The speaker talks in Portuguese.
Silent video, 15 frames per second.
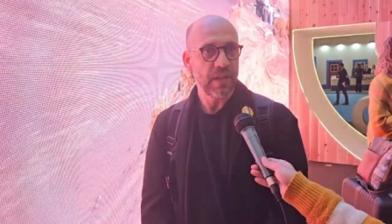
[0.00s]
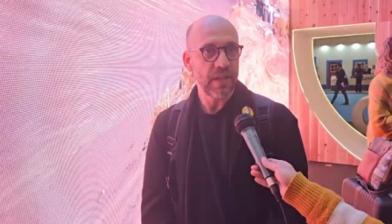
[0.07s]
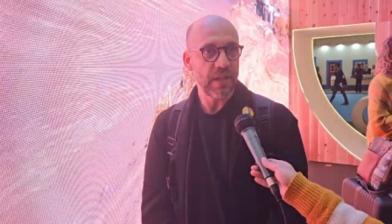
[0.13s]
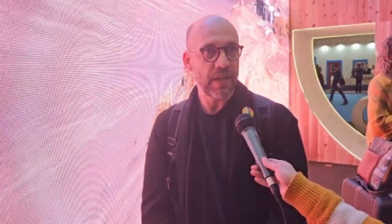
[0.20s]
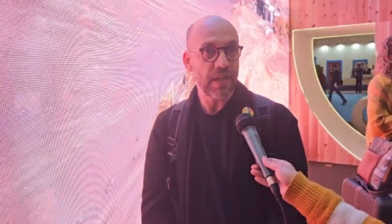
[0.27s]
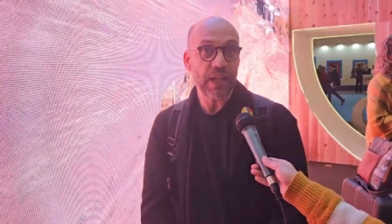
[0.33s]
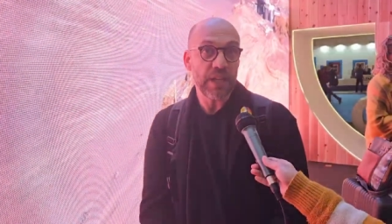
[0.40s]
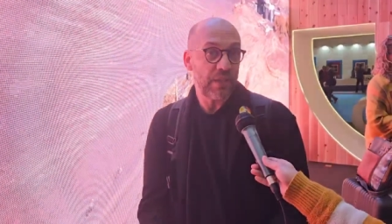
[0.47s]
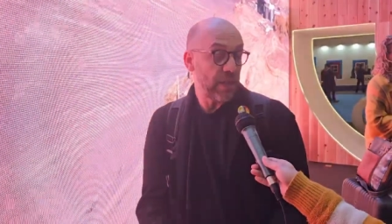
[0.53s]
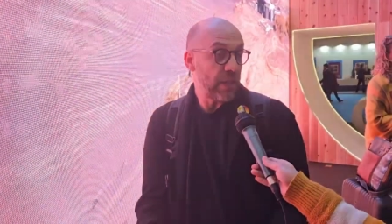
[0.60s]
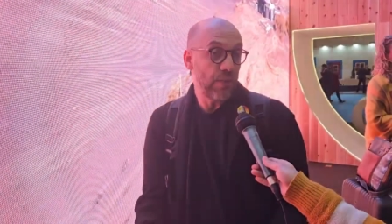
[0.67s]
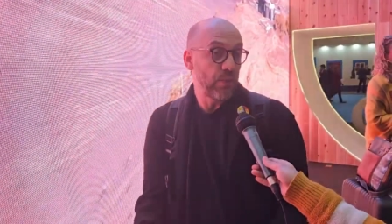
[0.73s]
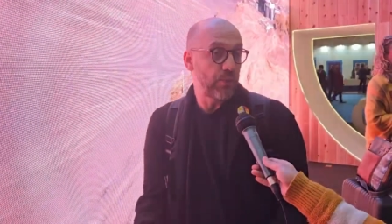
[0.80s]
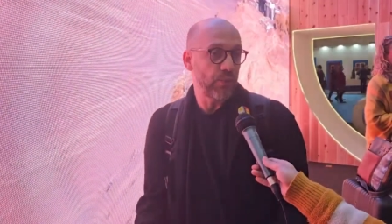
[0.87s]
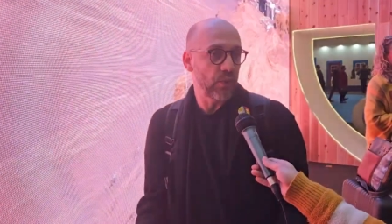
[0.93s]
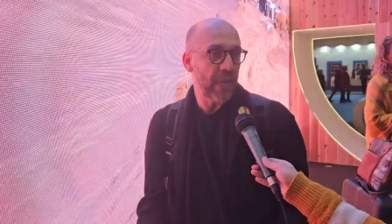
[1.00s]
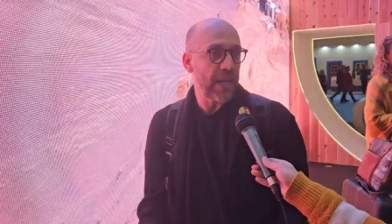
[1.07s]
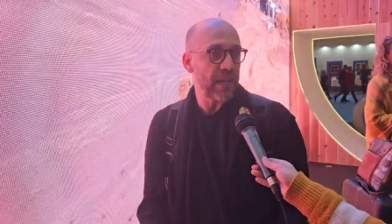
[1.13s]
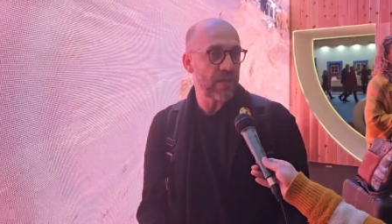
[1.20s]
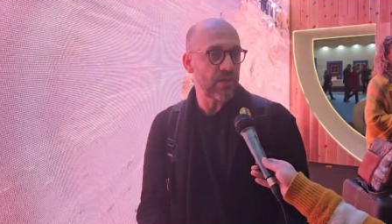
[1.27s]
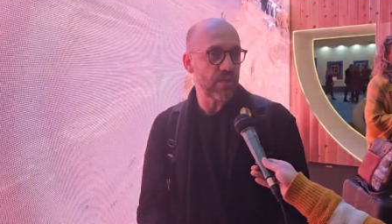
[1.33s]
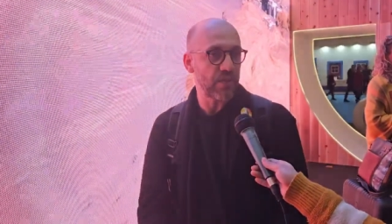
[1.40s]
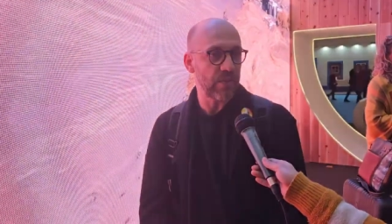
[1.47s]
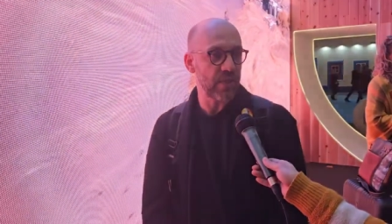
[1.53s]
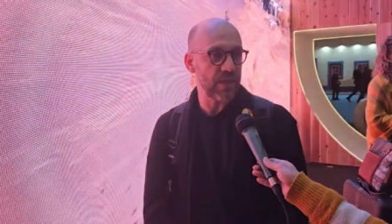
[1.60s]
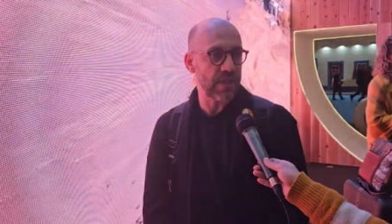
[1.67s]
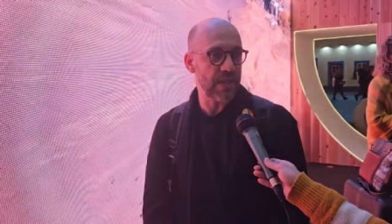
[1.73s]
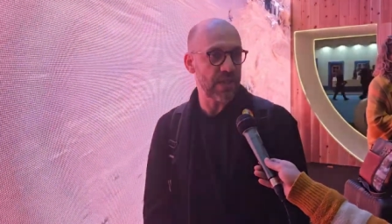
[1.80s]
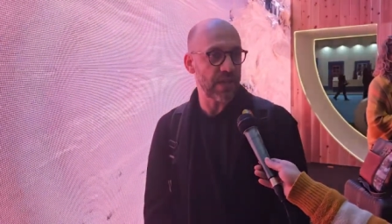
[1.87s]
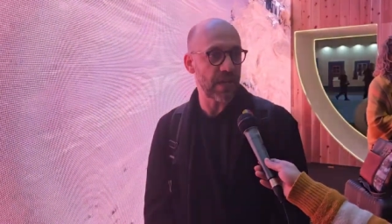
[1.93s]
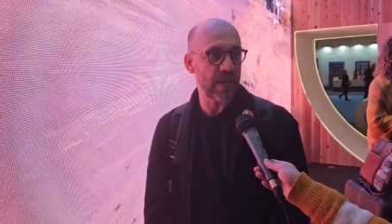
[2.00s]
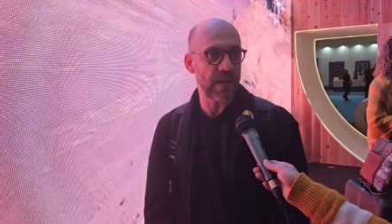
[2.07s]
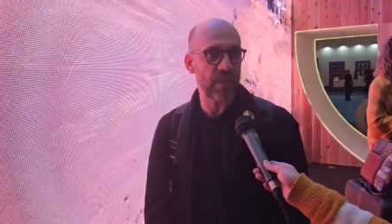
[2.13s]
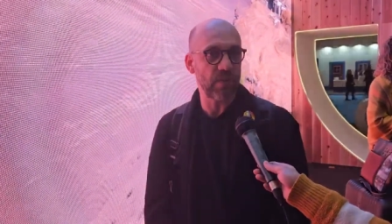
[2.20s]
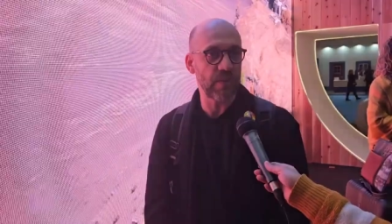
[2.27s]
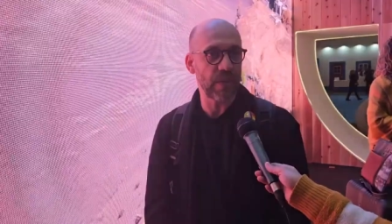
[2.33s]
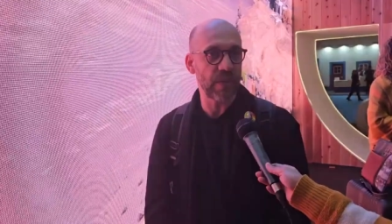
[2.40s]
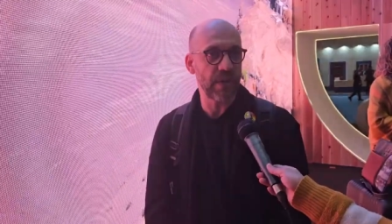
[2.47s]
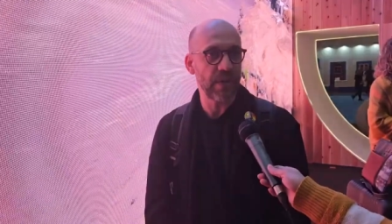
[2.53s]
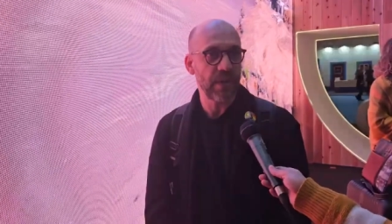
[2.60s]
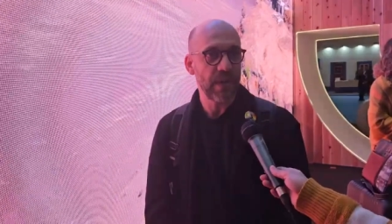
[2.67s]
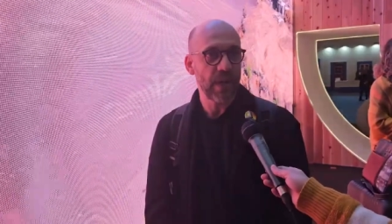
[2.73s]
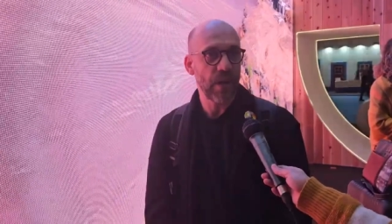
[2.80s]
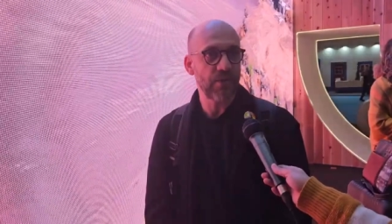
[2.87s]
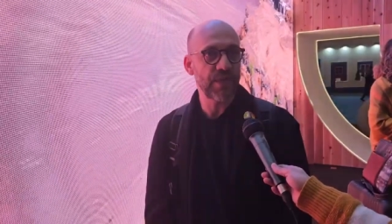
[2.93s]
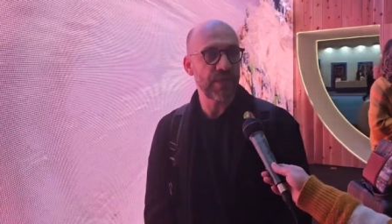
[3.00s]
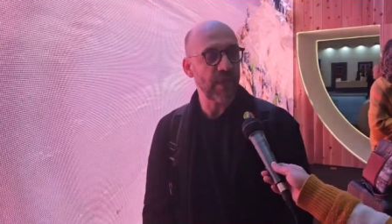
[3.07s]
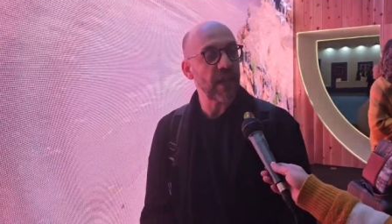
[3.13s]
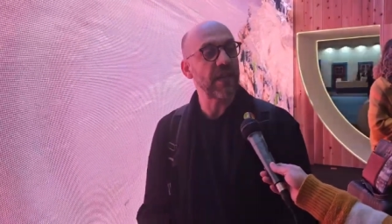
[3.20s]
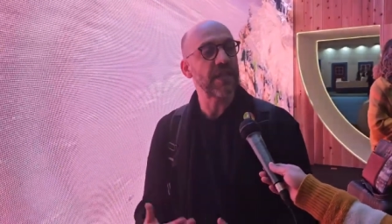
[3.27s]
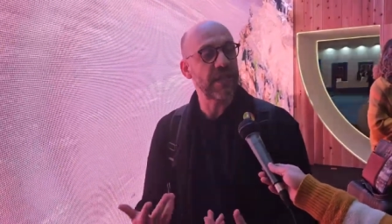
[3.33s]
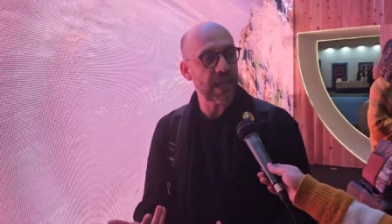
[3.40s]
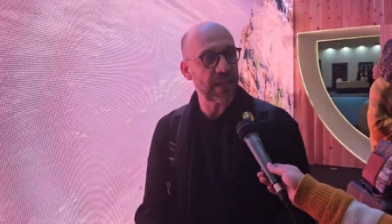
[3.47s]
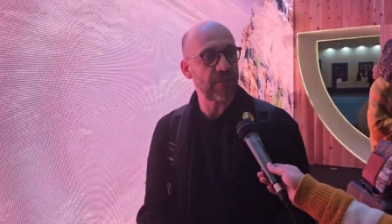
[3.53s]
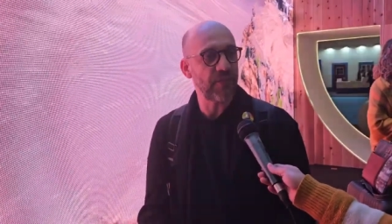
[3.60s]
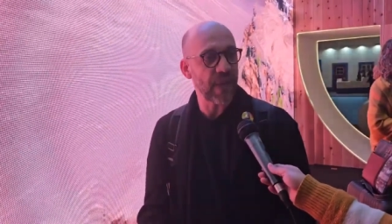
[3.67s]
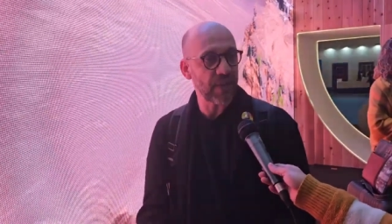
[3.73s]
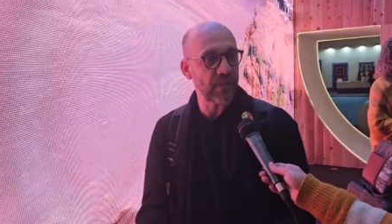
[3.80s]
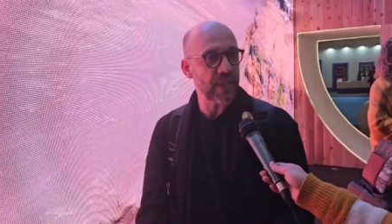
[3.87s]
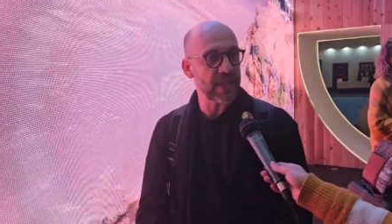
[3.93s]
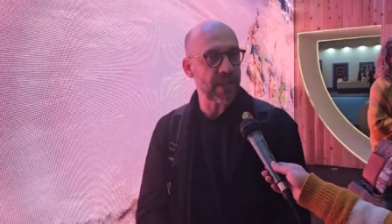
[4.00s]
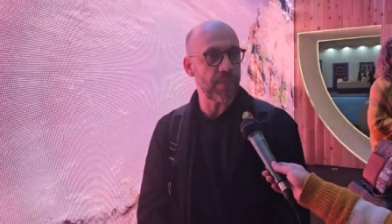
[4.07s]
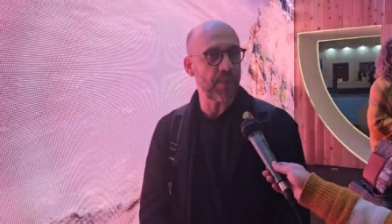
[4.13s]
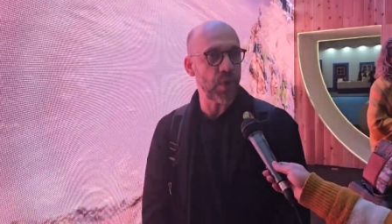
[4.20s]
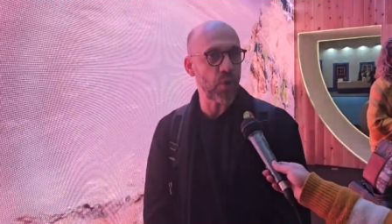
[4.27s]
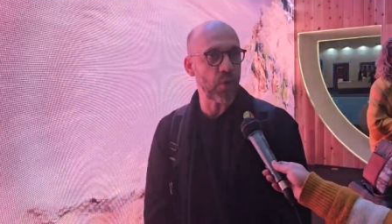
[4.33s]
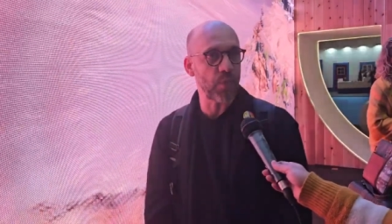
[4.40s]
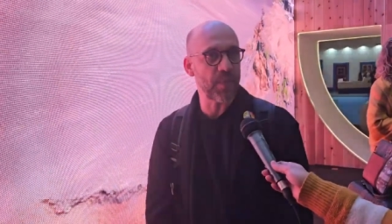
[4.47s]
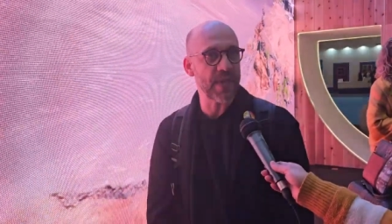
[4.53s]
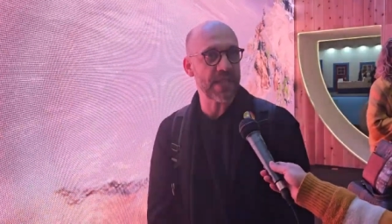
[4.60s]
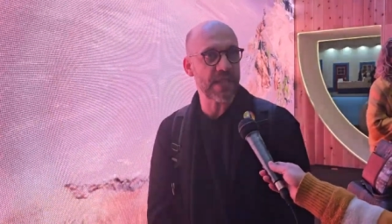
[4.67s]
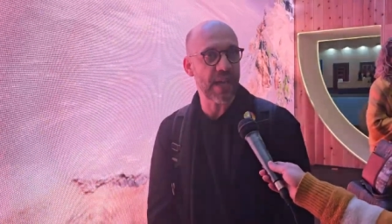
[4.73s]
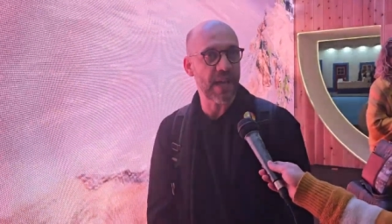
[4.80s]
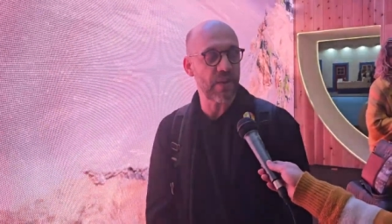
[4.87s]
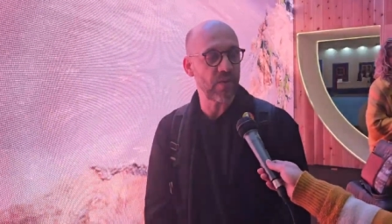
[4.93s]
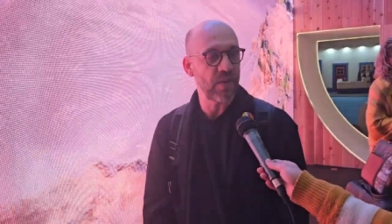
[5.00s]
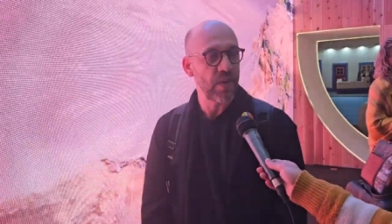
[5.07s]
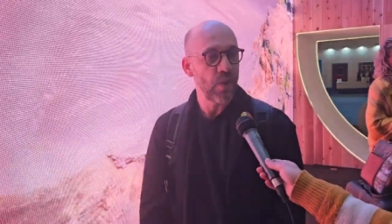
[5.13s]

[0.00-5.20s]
e, do fundo é isso, ou seja, é um, é um festival que tem de facto essa preocupação,